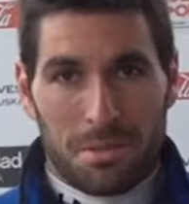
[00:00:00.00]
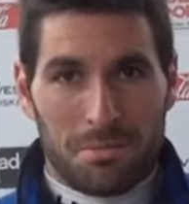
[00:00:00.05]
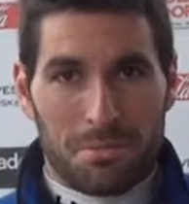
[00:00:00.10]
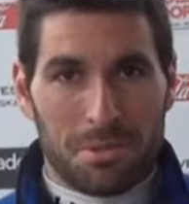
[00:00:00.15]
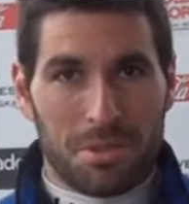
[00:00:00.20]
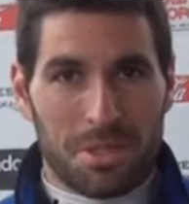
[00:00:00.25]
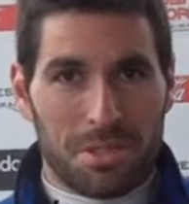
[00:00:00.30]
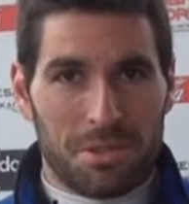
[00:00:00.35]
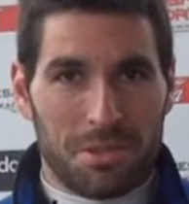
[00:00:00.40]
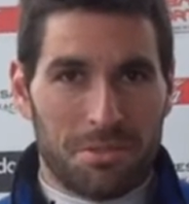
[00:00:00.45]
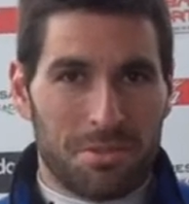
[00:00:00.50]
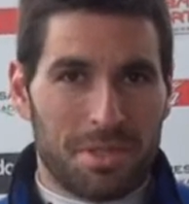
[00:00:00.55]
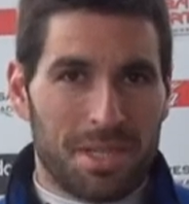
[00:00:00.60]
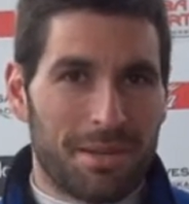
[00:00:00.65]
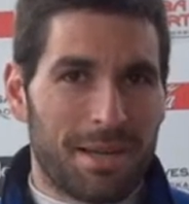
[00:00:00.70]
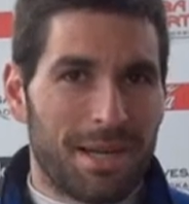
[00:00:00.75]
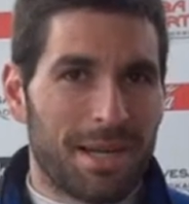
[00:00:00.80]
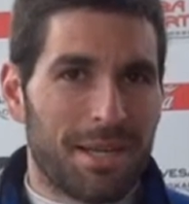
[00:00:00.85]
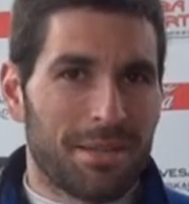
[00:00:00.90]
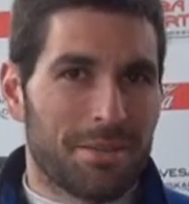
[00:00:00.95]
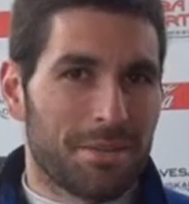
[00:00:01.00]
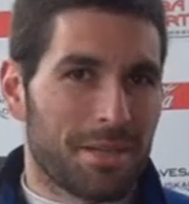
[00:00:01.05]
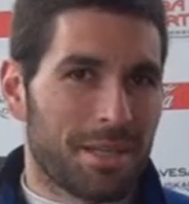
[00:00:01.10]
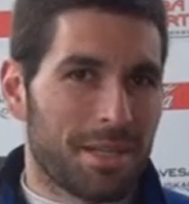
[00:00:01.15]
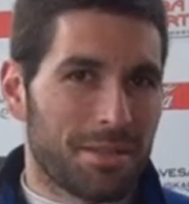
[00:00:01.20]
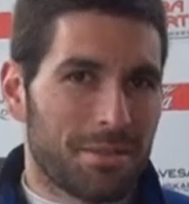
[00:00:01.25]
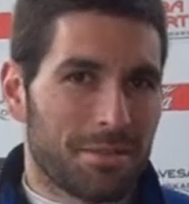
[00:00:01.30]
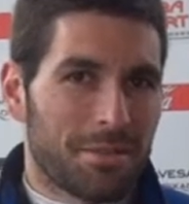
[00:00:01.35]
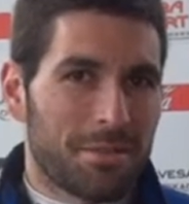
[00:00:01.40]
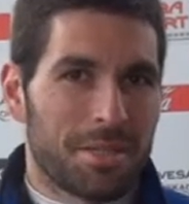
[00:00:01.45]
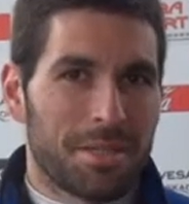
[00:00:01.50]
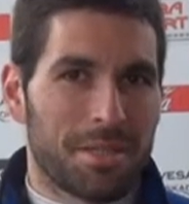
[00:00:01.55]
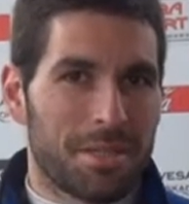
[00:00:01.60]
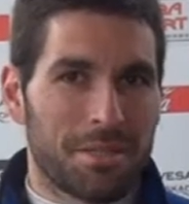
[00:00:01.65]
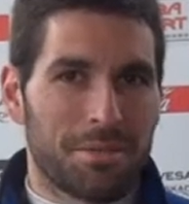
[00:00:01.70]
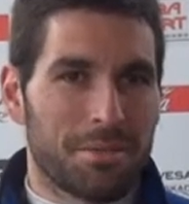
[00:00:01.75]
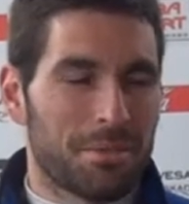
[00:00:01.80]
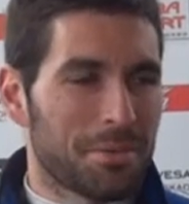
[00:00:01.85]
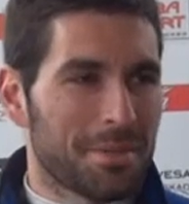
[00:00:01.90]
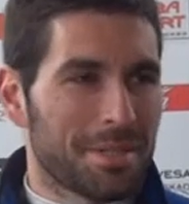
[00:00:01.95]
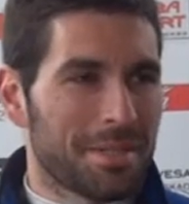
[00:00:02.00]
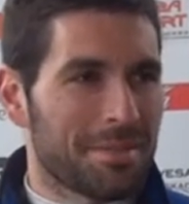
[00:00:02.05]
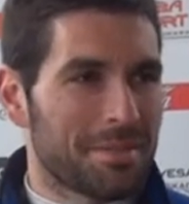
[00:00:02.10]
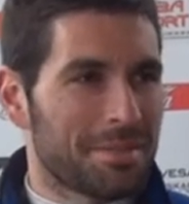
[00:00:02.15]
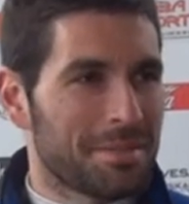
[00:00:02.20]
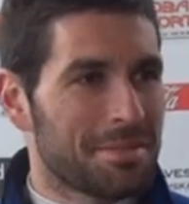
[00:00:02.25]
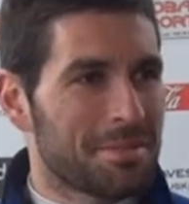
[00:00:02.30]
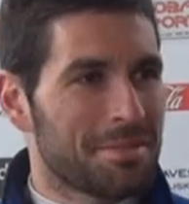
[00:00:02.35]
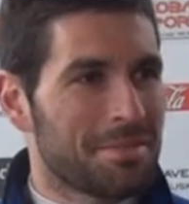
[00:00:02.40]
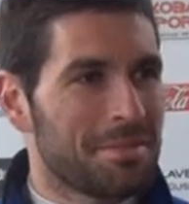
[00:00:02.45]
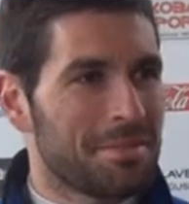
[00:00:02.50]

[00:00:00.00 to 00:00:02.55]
Pues que soy un trabajador nato y un currante.